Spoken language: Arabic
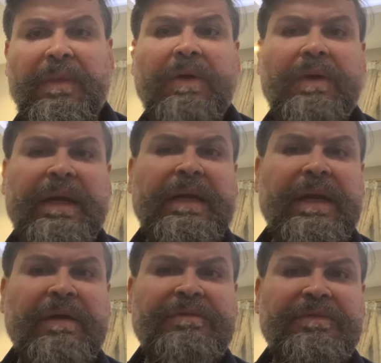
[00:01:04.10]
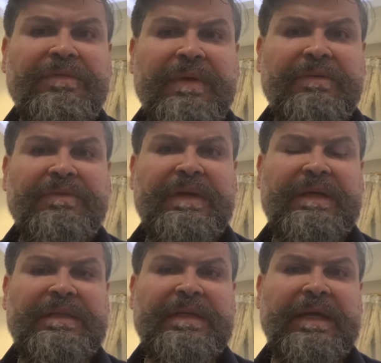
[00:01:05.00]
ولكن خف في
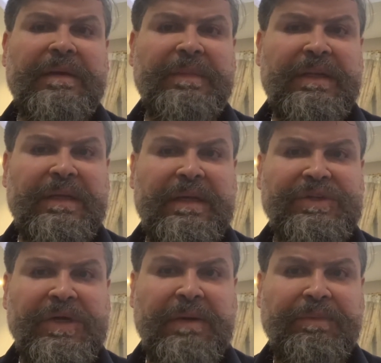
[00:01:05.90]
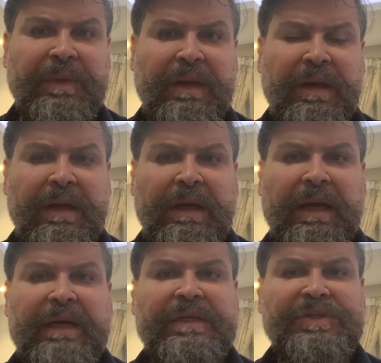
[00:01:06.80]
كتير كمية النشا
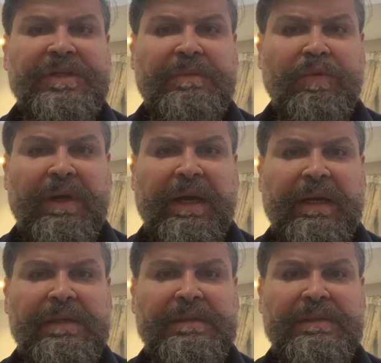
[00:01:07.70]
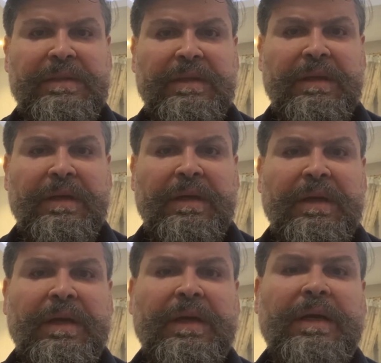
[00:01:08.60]
هذا شيء ملاحظ
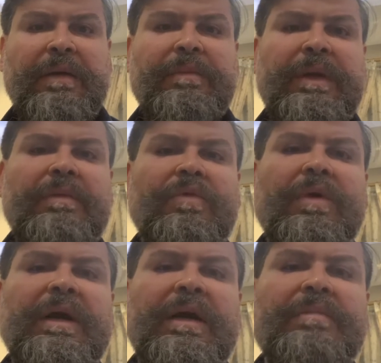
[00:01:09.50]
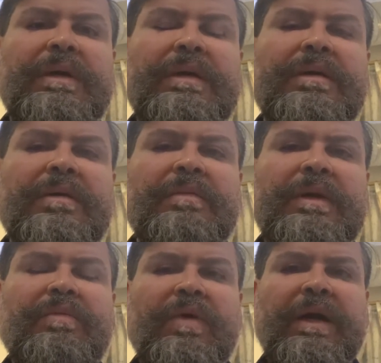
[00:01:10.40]
آه، بالمقابل
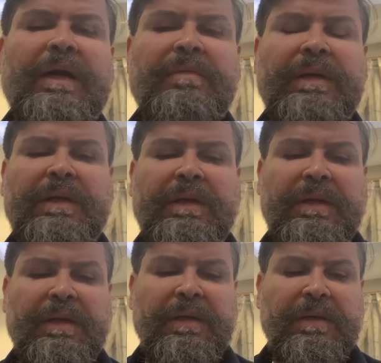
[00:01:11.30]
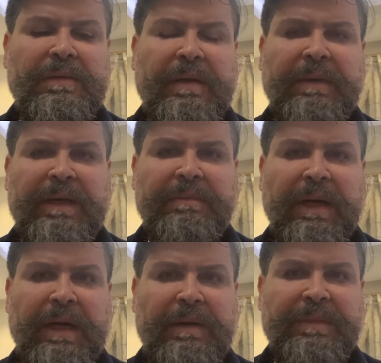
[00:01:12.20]
بالمقابل طبعا
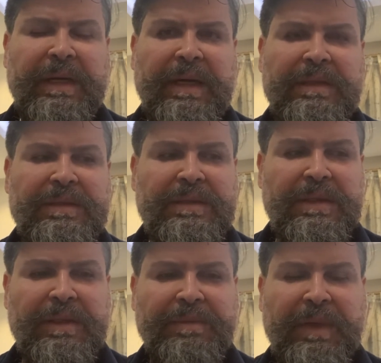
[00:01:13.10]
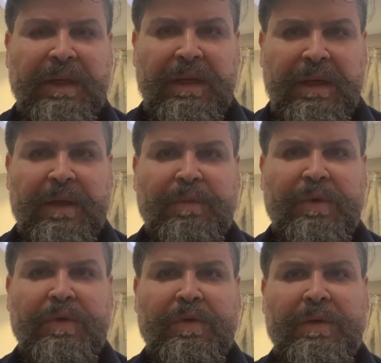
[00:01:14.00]
مع بنحط
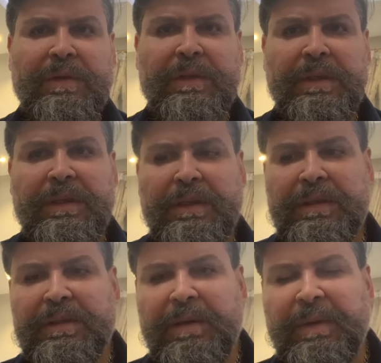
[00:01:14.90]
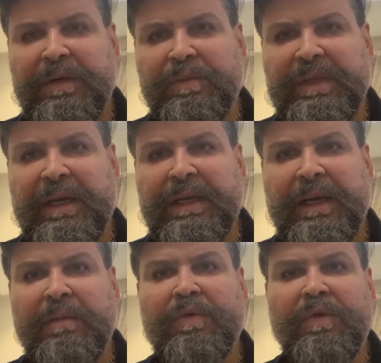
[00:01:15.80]
البرغل طبعا وبتقلى
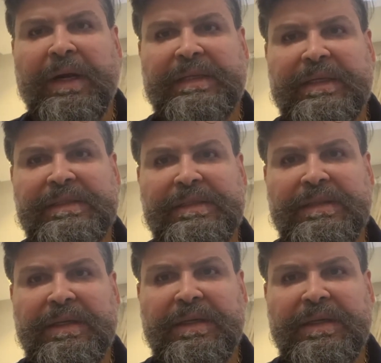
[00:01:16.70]
قبله عدس